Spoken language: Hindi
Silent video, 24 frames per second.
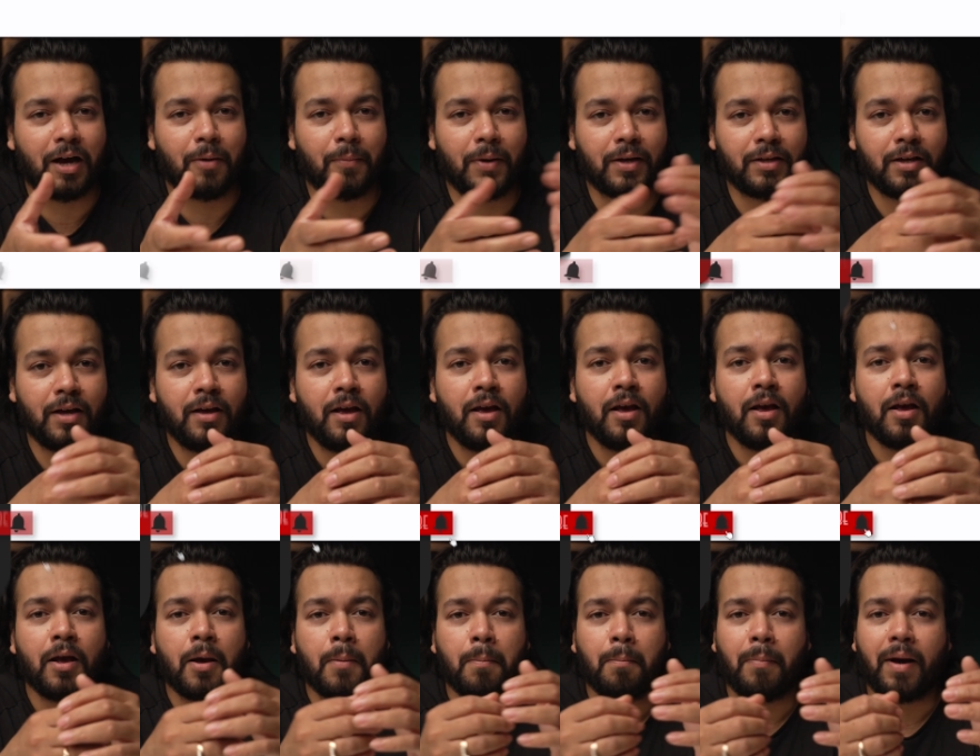काम आ जाए
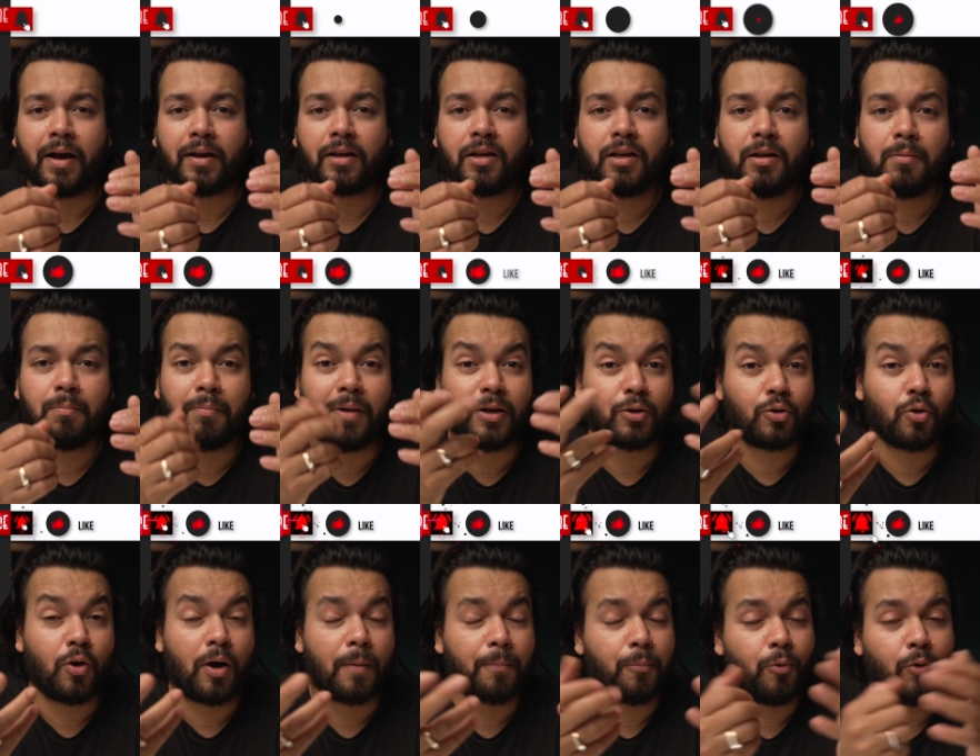बाकी मैं
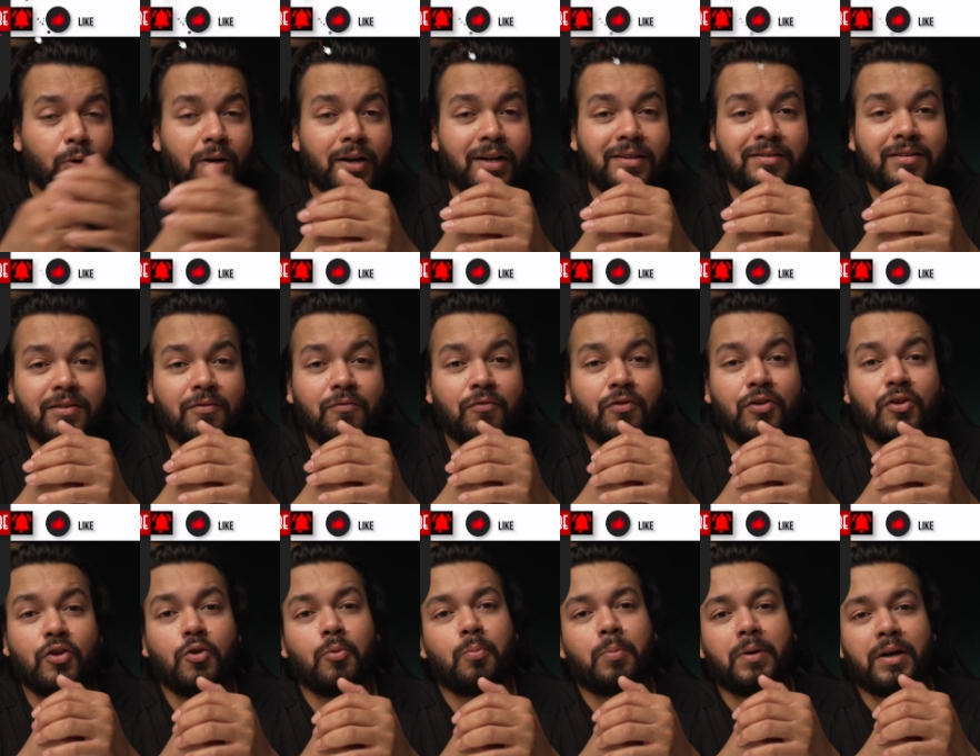तो आप लोग के लिए ऐसे
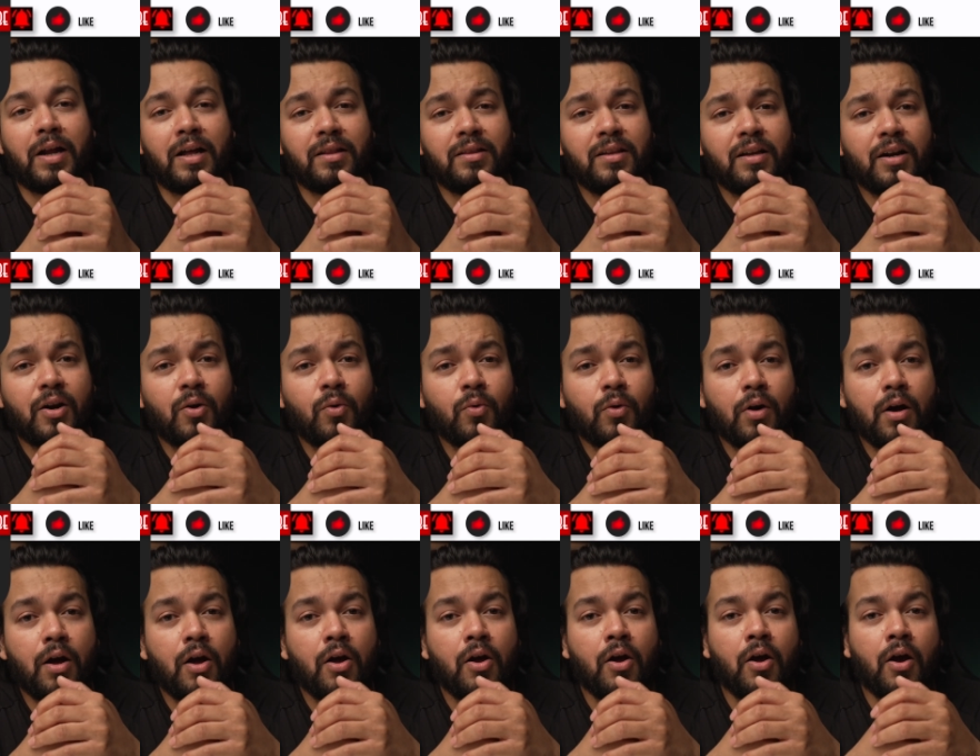वीडियो बनाते
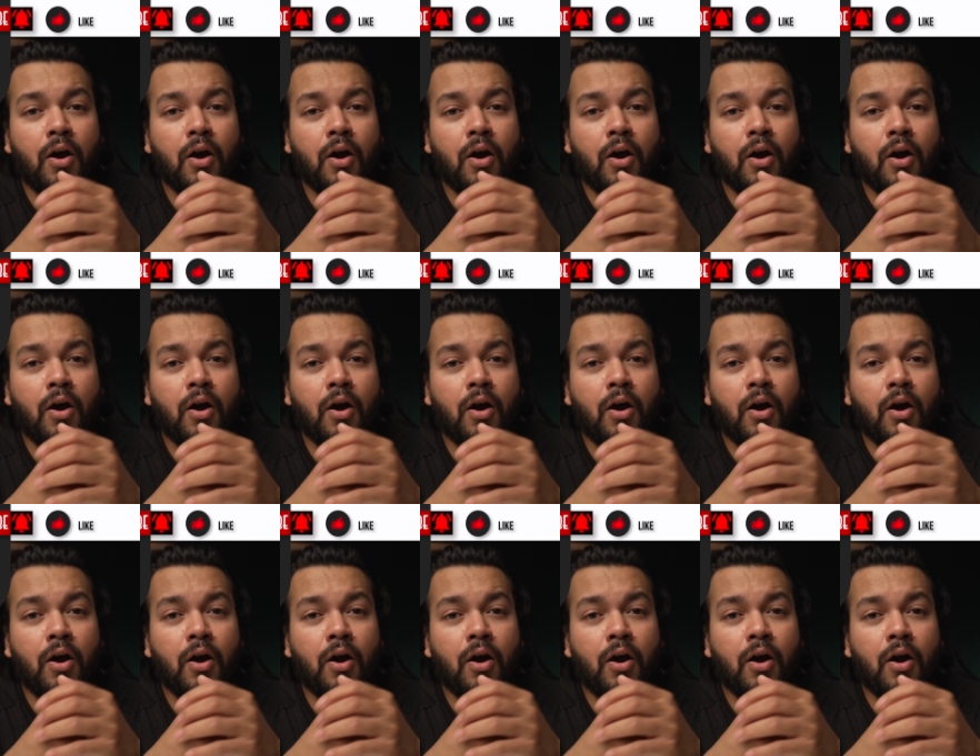रहूँगा